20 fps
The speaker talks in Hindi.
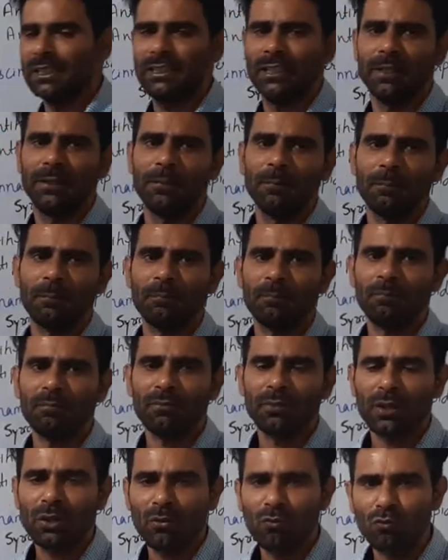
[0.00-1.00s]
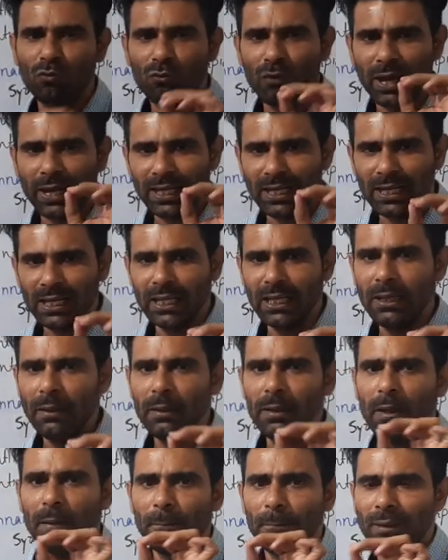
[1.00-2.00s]
एसिड वेनिलिन
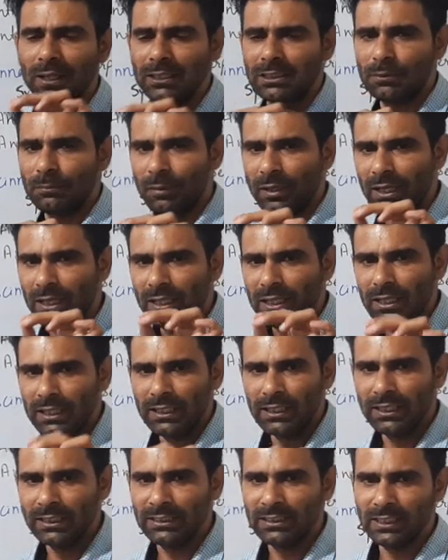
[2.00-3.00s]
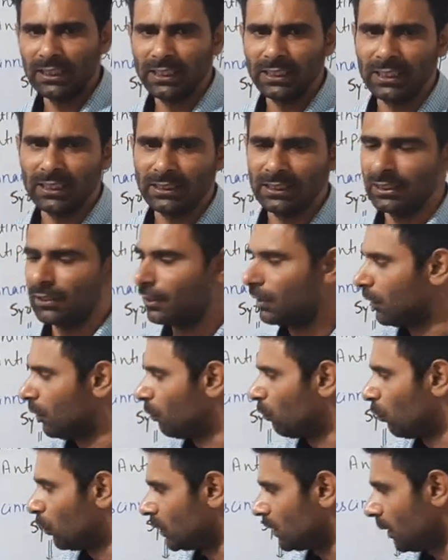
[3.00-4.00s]
प्लस में एसिटिक एसिड
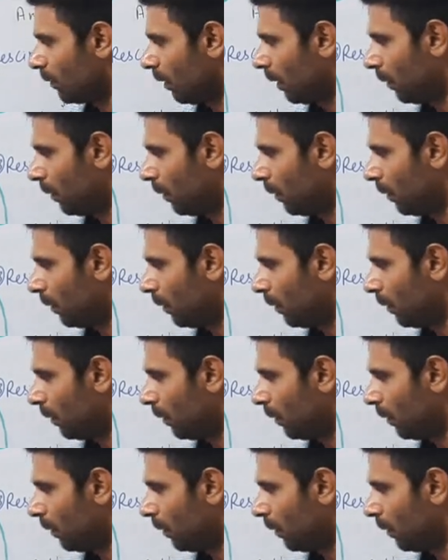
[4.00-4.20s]
वो जब